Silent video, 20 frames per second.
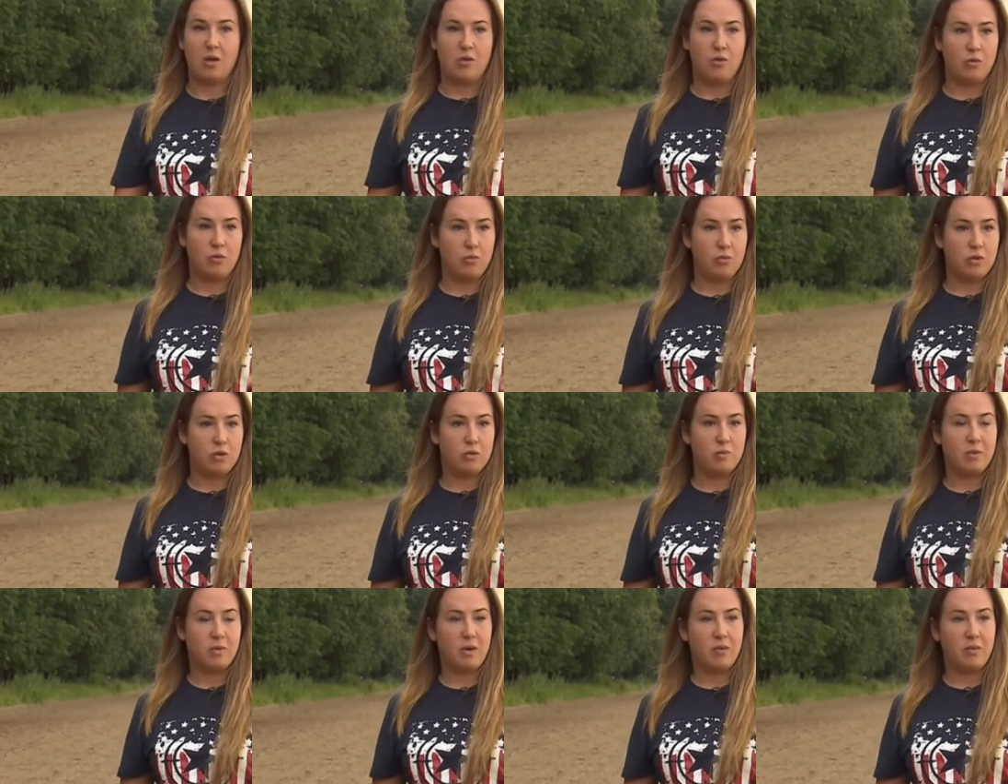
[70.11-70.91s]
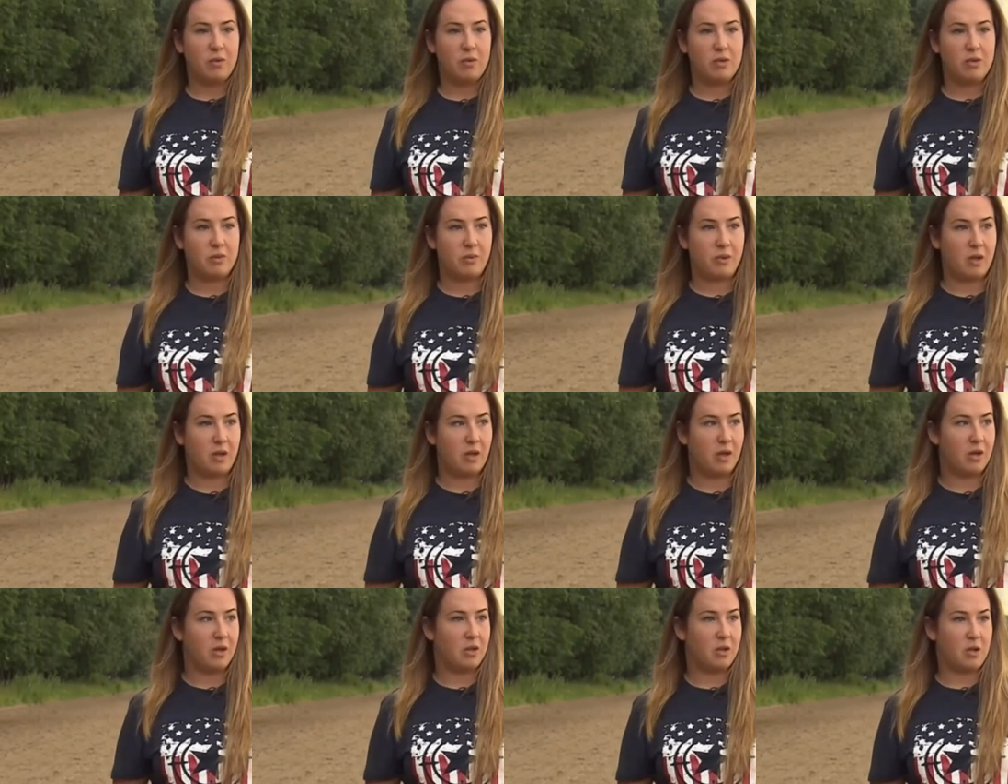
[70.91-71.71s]
Он может по работе
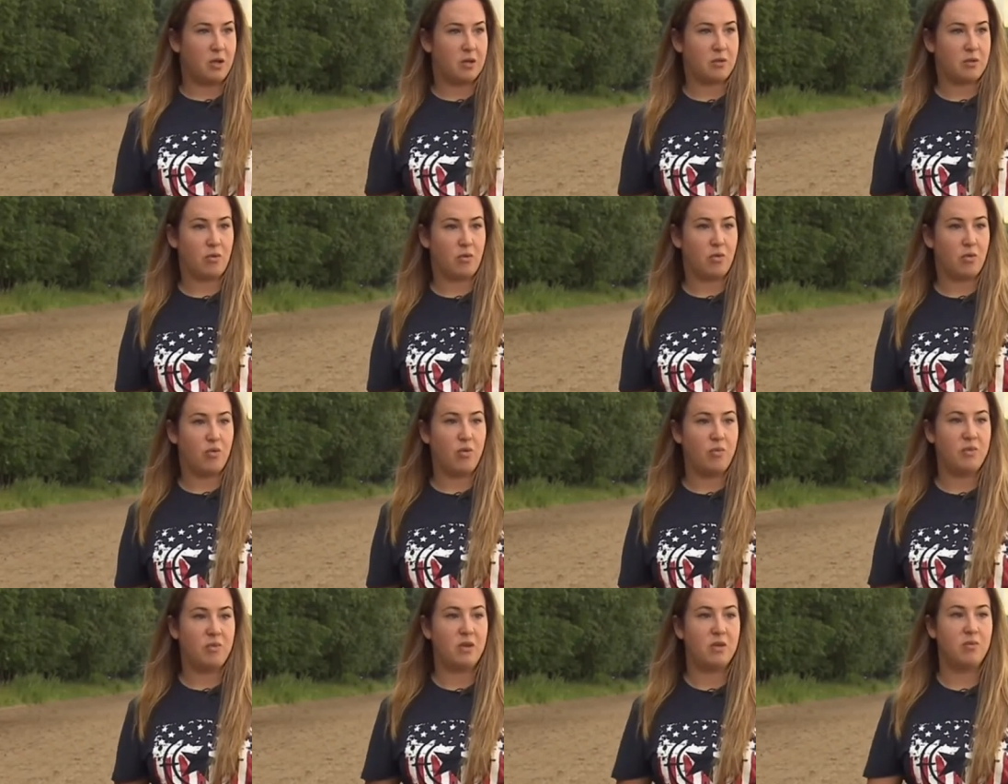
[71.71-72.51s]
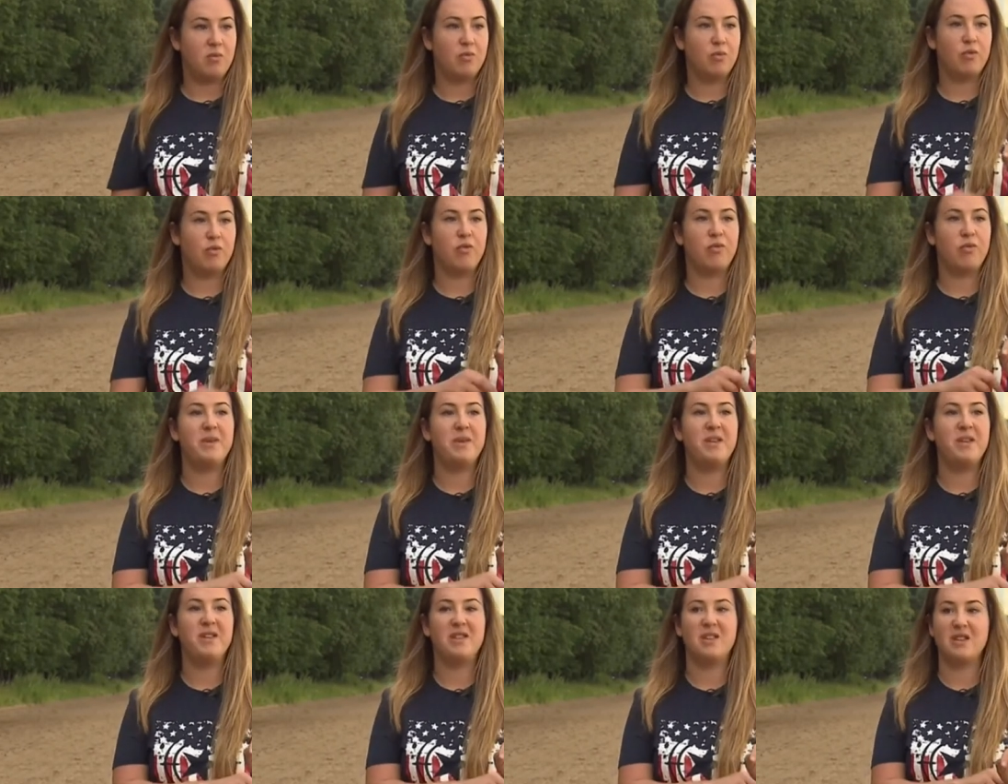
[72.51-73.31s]
проехать раз кругом, ему в
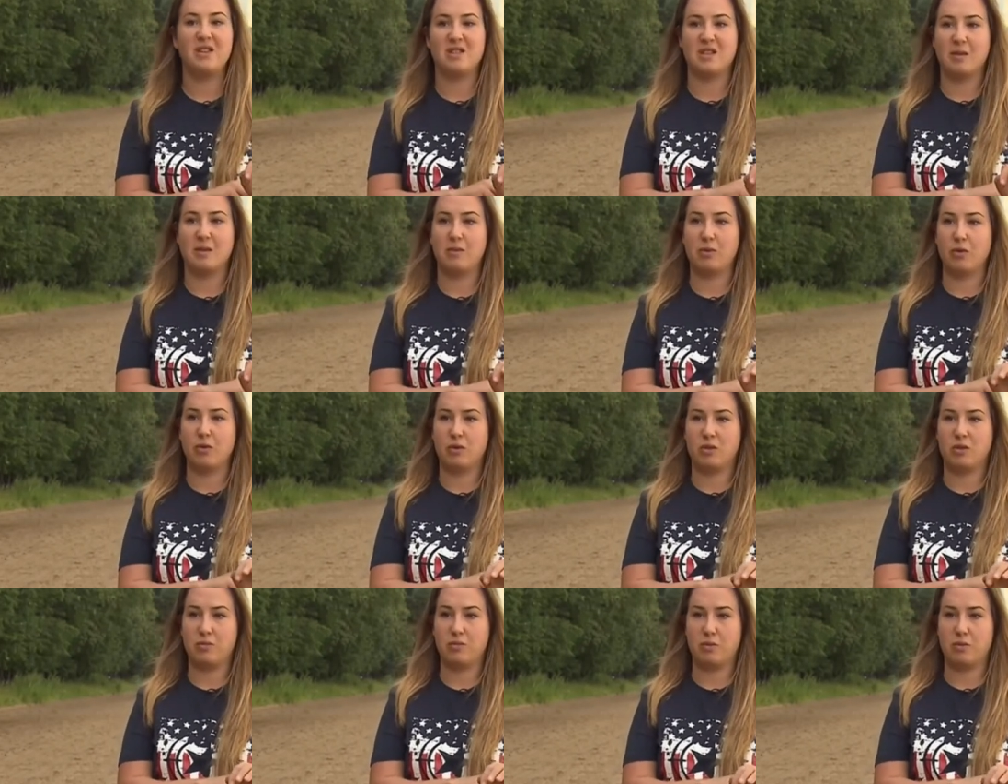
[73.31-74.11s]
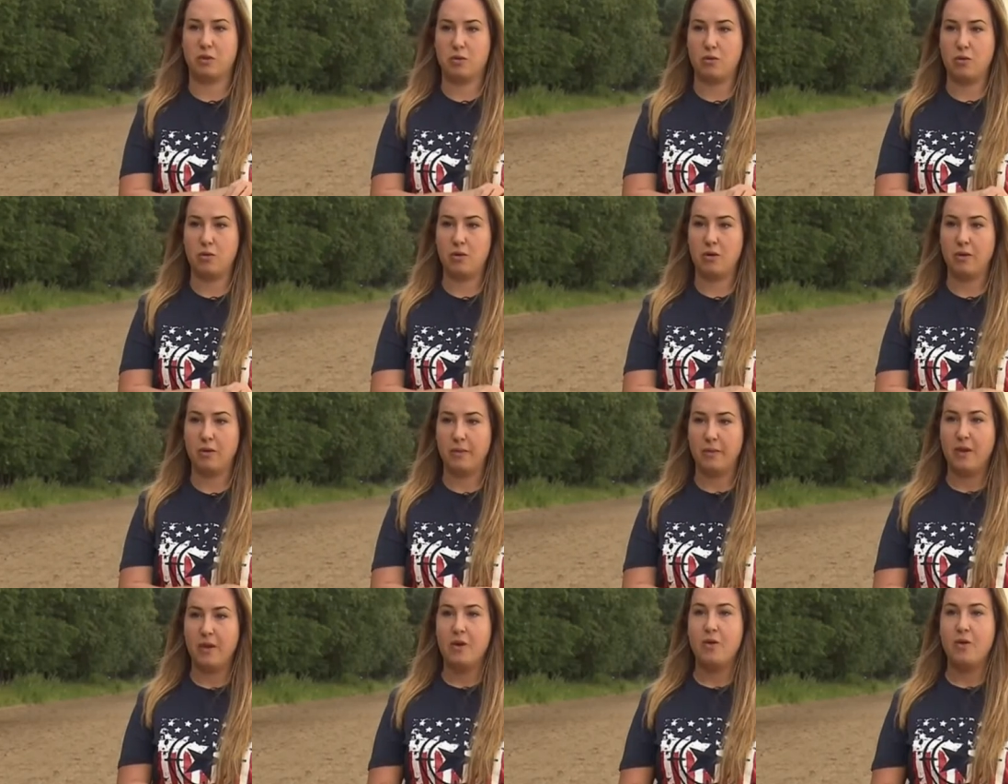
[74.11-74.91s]
бинты забьется песок,
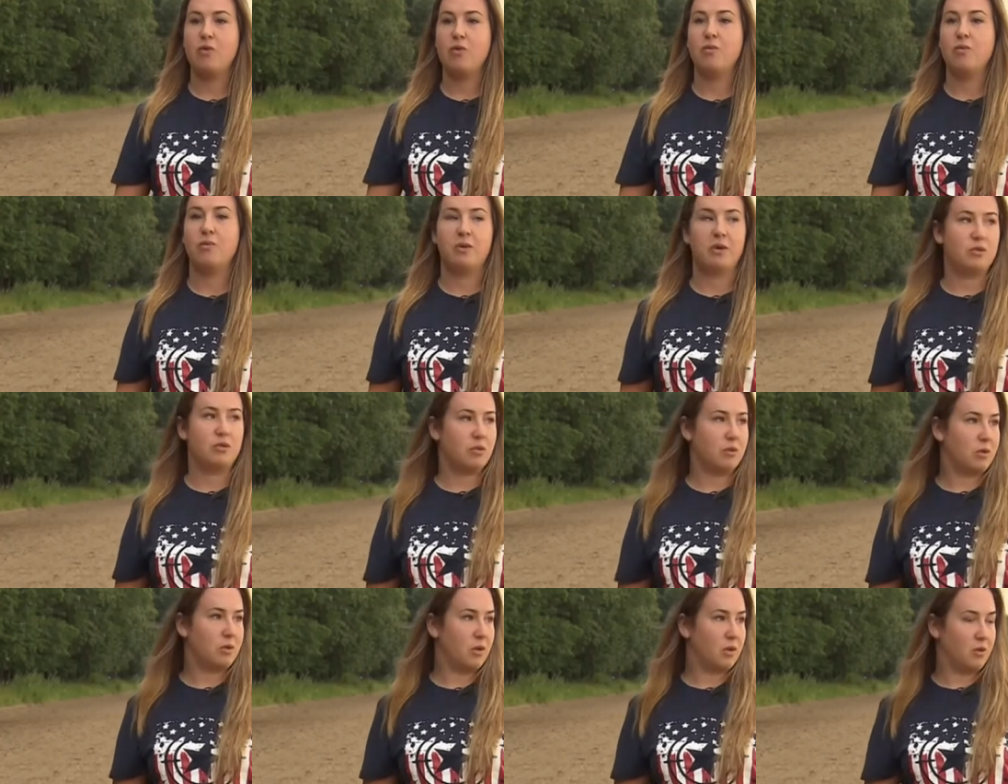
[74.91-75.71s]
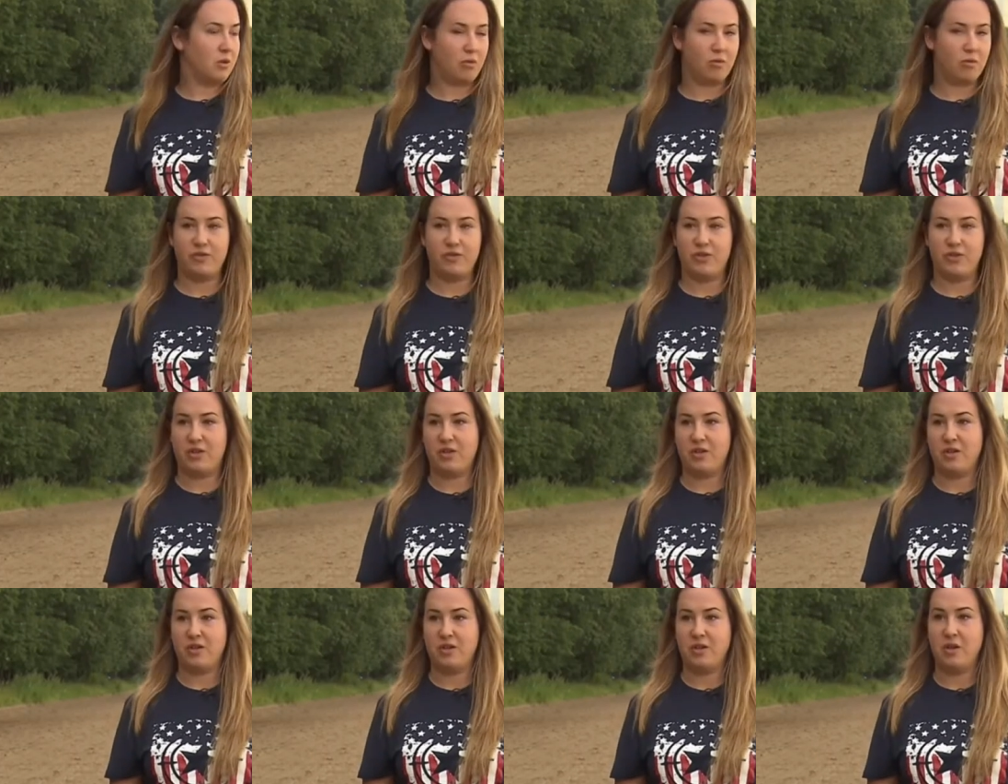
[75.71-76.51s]
он придет на круг в
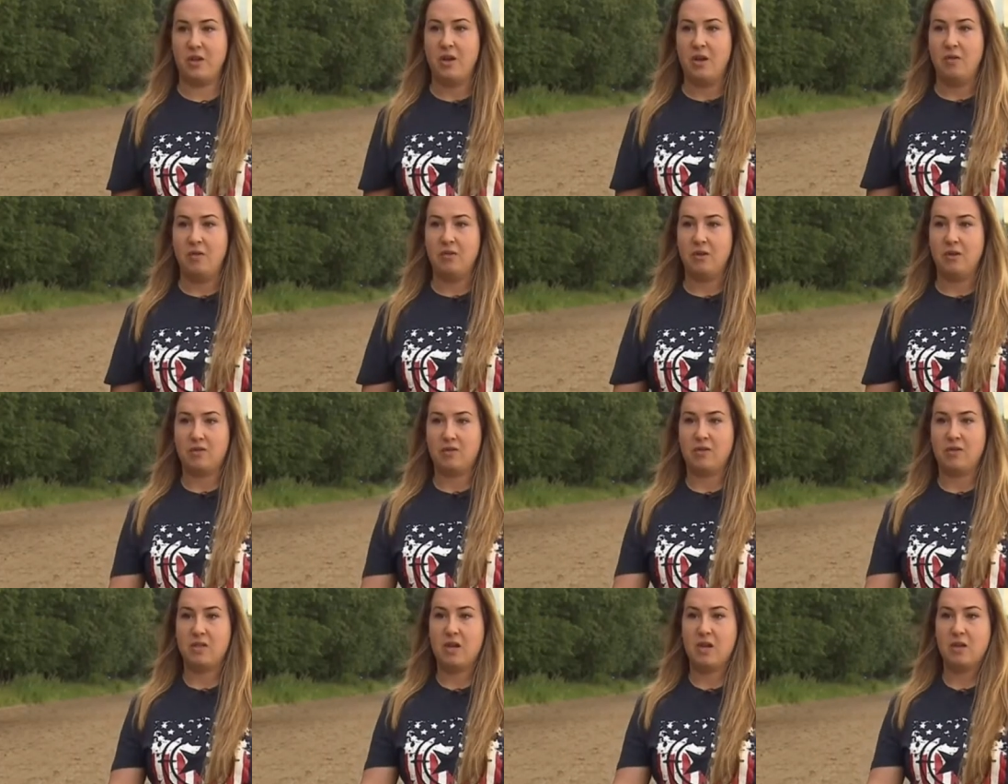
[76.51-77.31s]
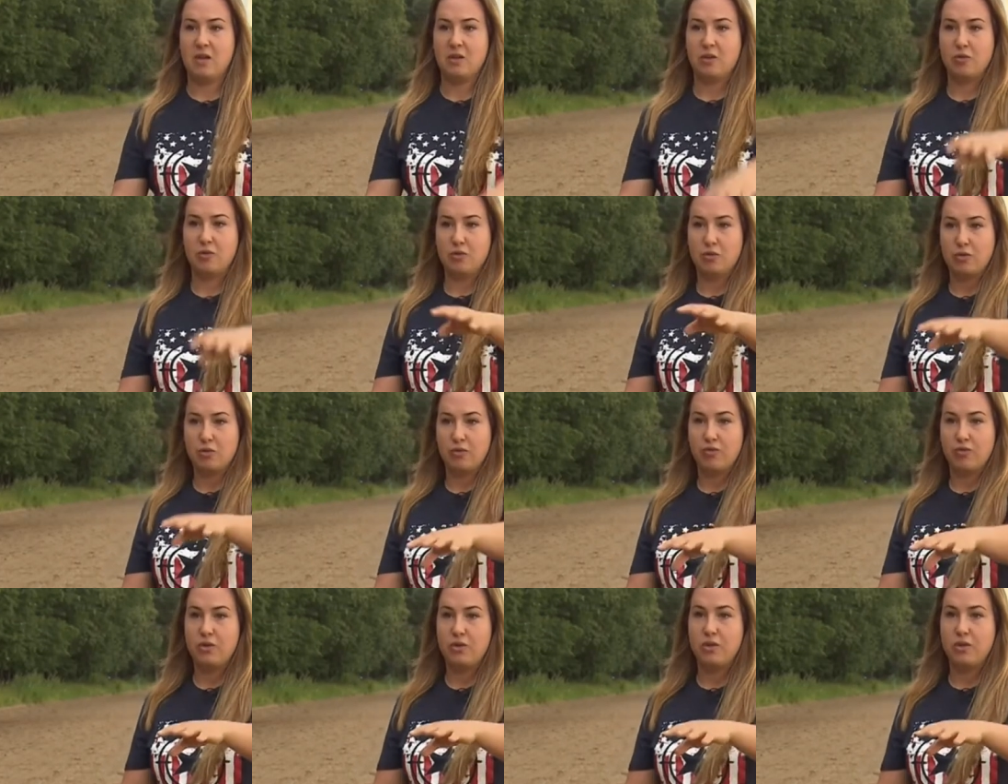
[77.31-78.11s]
середине, вот так встанет,
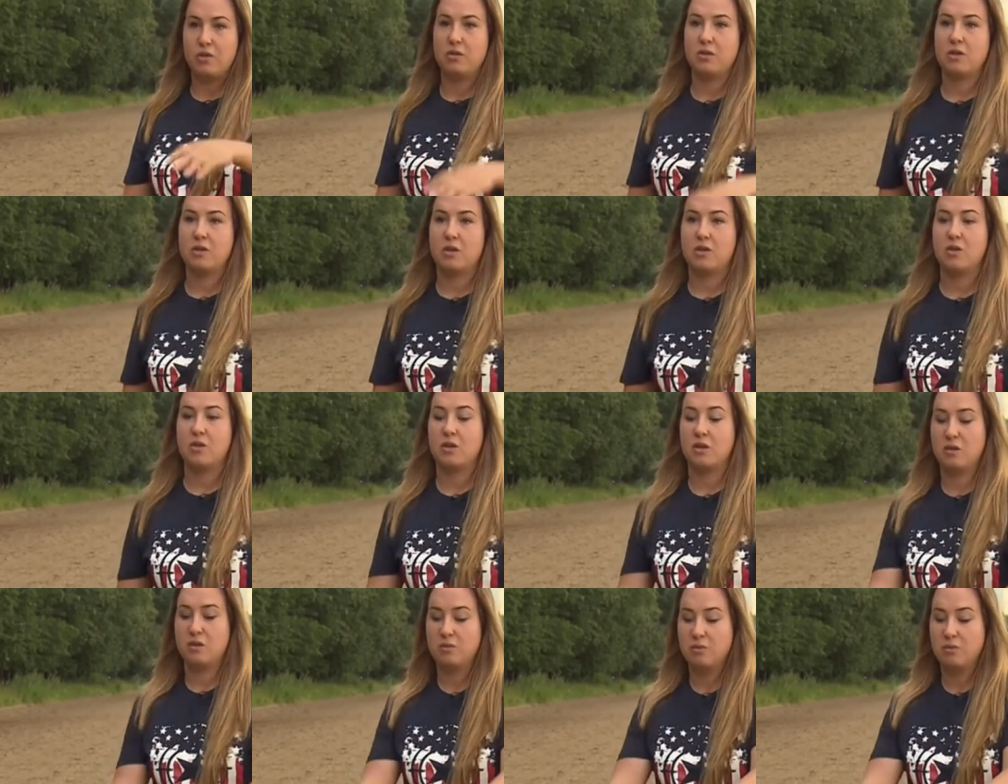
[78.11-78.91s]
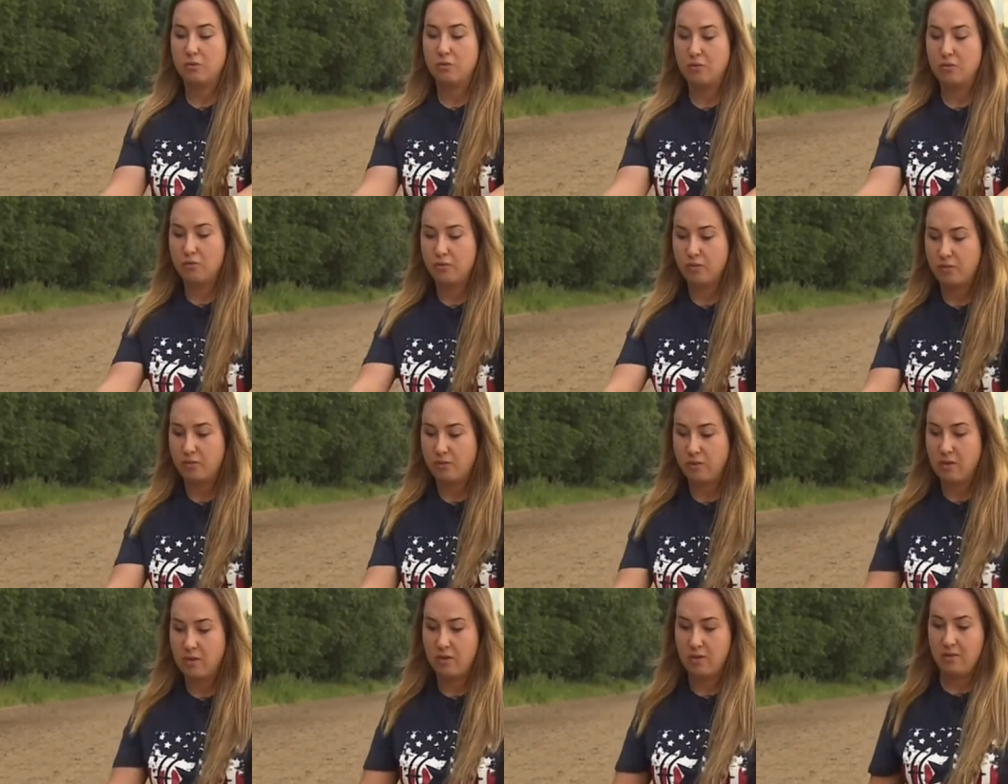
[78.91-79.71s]
ножку вытянет и скажет, разбинтовывай
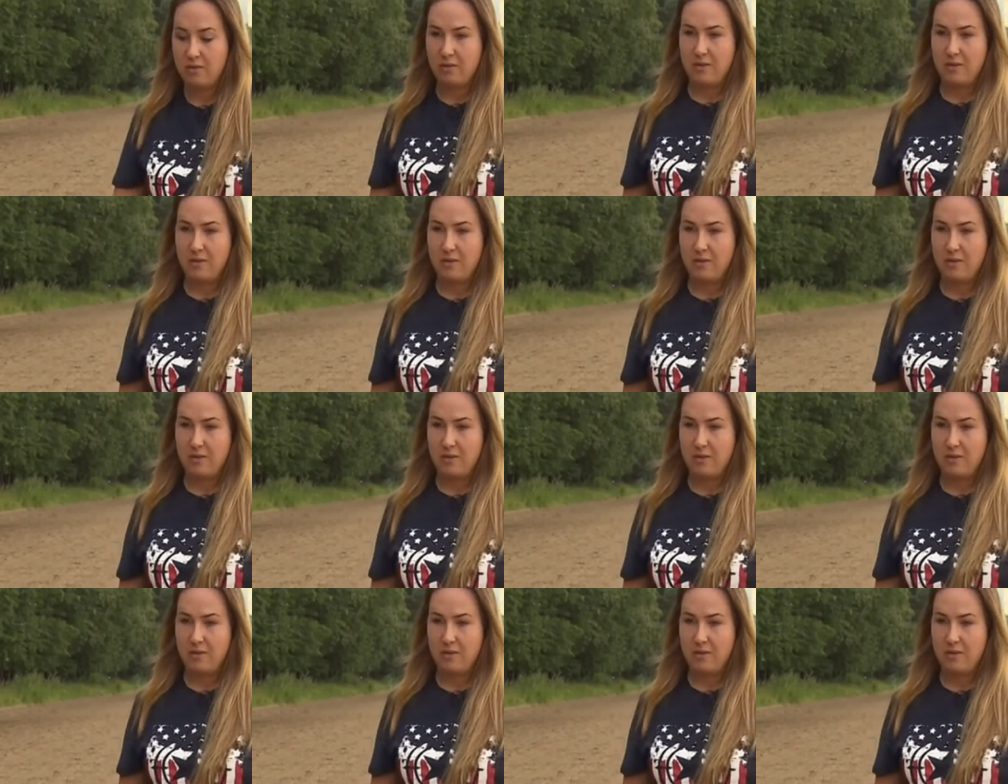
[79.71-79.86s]
меня.